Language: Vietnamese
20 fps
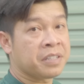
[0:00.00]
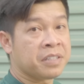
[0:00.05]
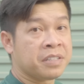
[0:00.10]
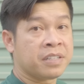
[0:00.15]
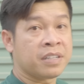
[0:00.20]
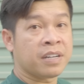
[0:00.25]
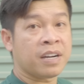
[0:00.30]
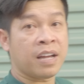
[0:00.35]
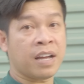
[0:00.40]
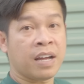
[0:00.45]

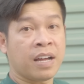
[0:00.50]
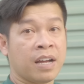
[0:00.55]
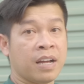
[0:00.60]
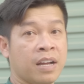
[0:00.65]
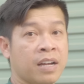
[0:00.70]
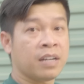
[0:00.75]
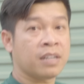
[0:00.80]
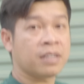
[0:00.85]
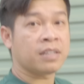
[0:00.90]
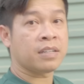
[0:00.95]
thường
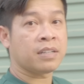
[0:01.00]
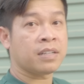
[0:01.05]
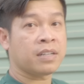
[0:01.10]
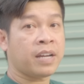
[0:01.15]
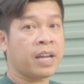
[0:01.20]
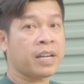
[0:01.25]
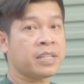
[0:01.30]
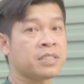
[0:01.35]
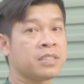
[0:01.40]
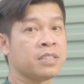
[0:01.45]
là
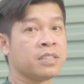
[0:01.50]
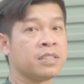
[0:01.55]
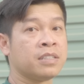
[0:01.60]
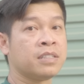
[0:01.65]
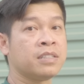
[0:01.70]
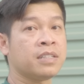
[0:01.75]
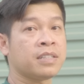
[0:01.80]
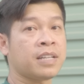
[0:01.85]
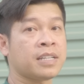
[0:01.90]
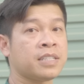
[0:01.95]
các
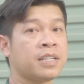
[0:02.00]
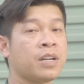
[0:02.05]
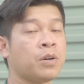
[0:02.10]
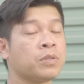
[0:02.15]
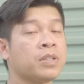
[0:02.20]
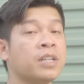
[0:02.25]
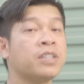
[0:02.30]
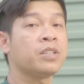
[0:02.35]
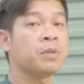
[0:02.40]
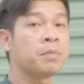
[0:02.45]
xưởng người ta sẽ
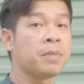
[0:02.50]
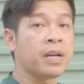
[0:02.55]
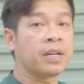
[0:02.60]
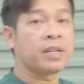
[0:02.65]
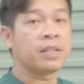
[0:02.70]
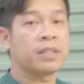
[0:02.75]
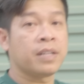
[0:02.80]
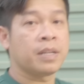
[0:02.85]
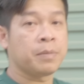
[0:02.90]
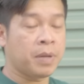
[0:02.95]
đầu tư cho
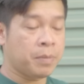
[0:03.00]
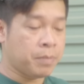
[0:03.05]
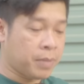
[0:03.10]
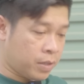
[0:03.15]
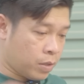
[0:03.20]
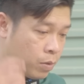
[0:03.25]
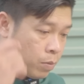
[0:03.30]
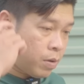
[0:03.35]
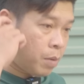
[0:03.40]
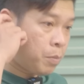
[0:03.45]
mình thì bên
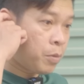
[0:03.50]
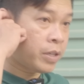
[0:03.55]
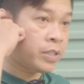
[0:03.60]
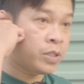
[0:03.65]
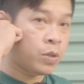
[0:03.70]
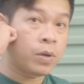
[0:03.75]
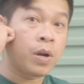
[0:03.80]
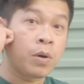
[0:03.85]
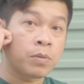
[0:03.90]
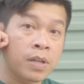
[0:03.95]
mình cũng có một cái
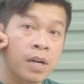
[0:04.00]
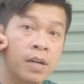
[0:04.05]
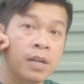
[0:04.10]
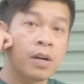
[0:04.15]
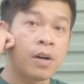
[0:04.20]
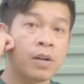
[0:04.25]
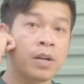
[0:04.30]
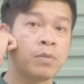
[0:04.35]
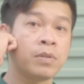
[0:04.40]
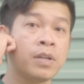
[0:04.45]
chủ đầu tư
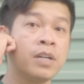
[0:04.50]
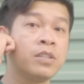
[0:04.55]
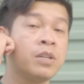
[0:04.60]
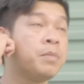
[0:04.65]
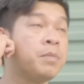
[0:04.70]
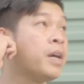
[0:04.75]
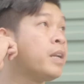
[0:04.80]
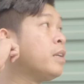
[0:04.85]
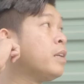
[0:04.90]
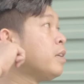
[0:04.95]
họ đầu tư cho
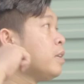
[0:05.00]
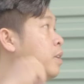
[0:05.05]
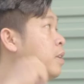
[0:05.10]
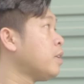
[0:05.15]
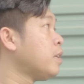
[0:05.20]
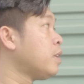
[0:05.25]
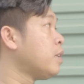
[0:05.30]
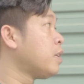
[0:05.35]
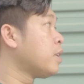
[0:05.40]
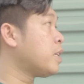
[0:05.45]
mình
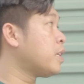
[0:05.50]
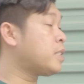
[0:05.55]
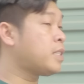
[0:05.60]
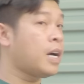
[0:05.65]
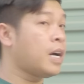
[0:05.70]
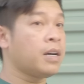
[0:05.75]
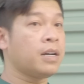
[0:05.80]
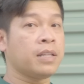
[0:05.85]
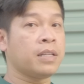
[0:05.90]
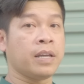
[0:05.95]
cái
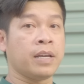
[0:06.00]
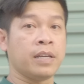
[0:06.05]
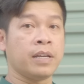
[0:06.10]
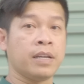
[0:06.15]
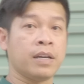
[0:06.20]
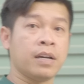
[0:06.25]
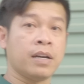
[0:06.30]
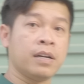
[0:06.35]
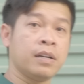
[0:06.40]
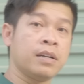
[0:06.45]
sân
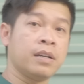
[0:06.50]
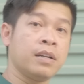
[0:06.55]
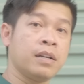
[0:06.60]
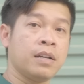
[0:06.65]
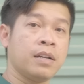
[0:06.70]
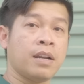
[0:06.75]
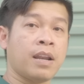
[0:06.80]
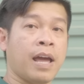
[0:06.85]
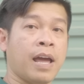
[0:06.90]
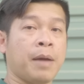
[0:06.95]
thì ờ,
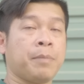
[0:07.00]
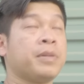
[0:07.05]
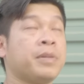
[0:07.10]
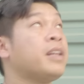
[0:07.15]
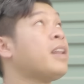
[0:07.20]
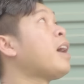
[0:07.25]
làm thì